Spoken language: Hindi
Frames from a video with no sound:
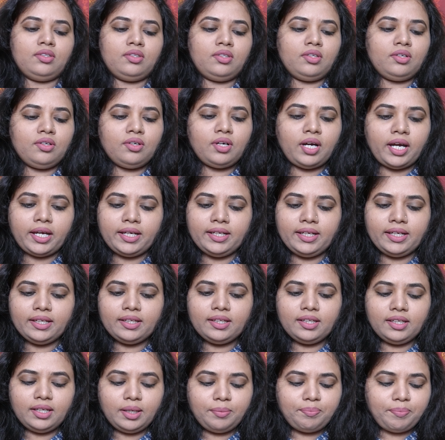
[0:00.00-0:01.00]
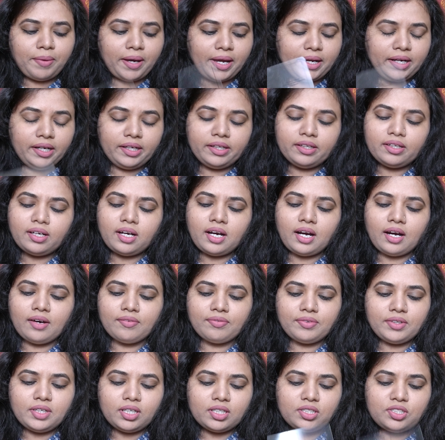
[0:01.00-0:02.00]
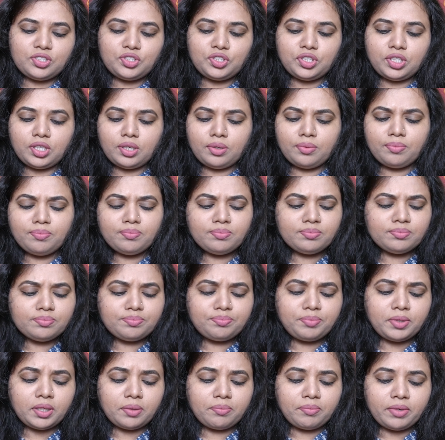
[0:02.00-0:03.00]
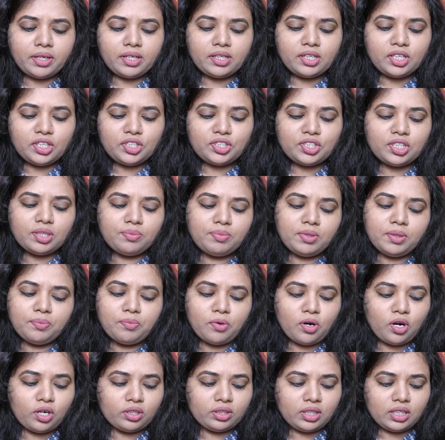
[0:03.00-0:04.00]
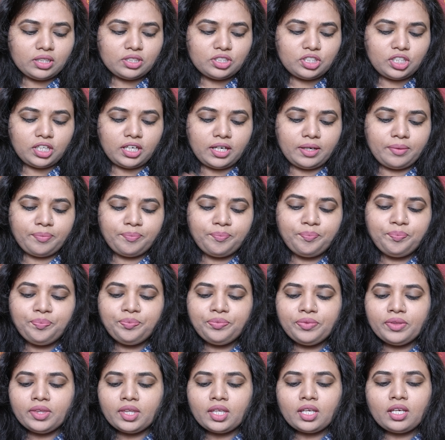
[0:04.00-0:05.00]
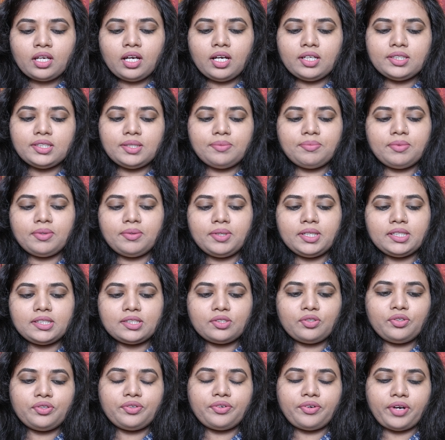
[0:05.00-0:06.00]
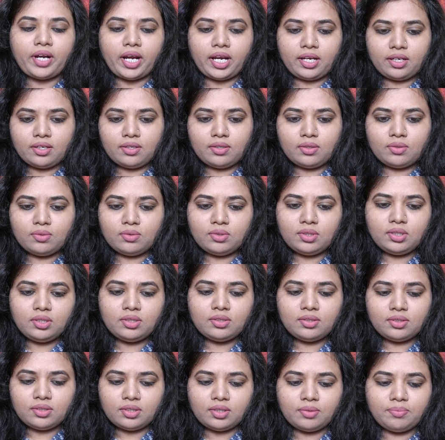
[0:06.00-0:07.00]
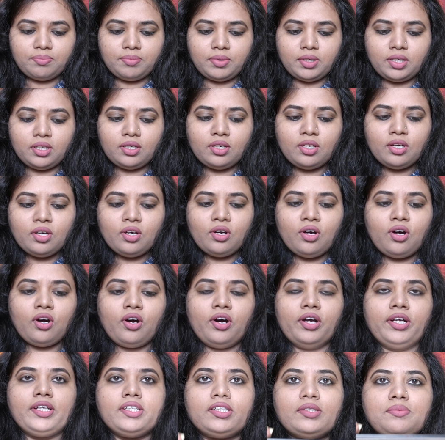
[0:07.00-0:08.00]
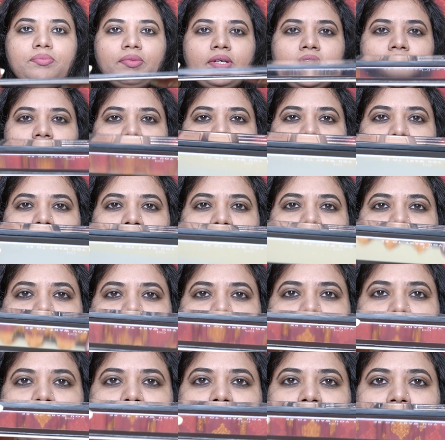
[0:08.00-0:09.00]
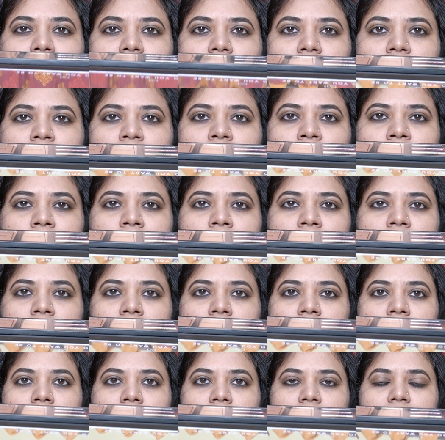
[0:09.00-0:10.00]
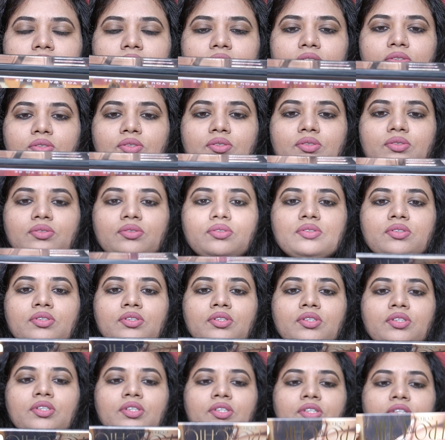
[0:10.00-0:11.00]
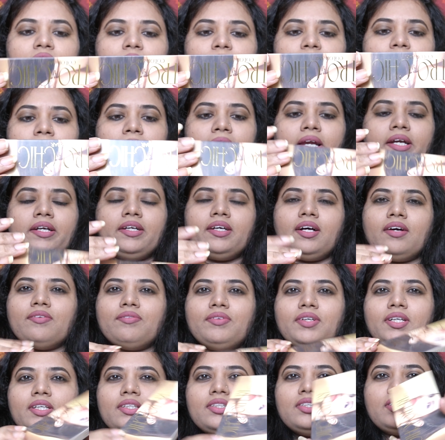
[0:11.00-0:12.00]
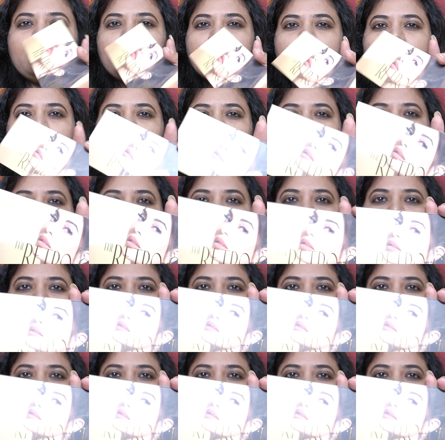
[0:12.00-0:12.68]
तो हाई ये पैलेट काफ़ी अच्छी है पिगमेंटेशन भी बहुत अच्छी है और जब मैं इसको ट्राई करूँगी तब भी और इसमें एक अच्छा खासा मिरर भी मिल रहा देख सकते हो ये पैलेट काफ़ी अच्छी है यार